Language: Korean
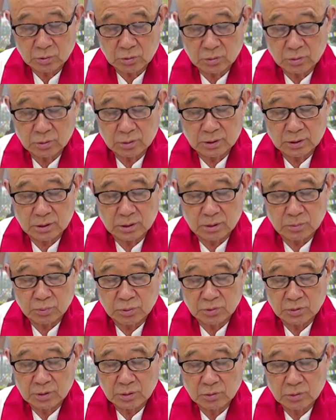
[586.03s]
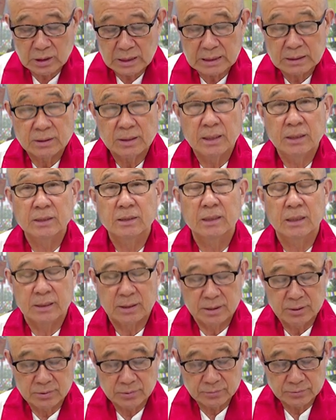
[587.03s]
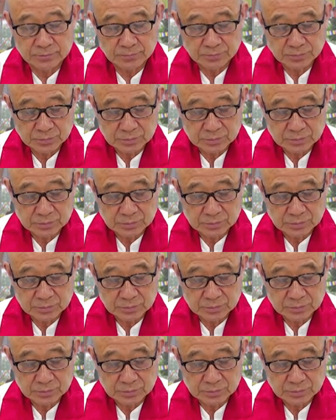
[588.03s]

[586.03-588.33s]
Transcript: 또 이들 불교하고 약간 다르잖아요